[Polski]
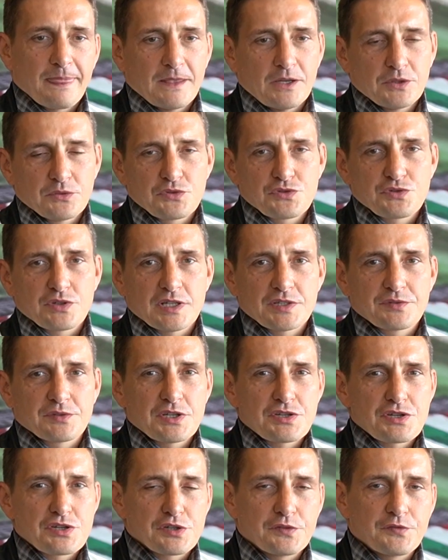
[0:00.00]
Otóż
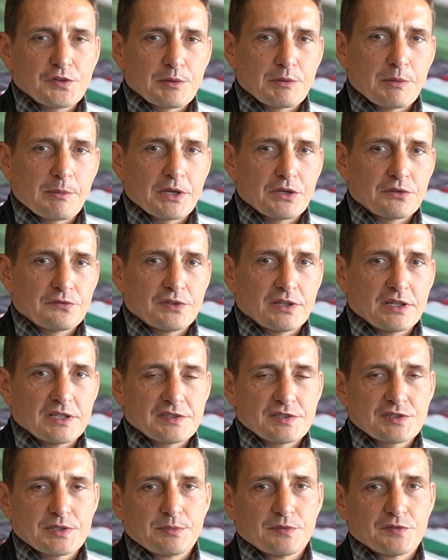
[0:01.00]
okazuje się, że firmy mają
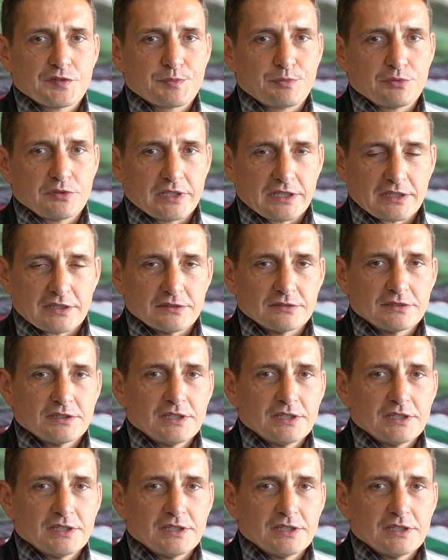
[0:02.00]
wiele ze sobą wspólnego.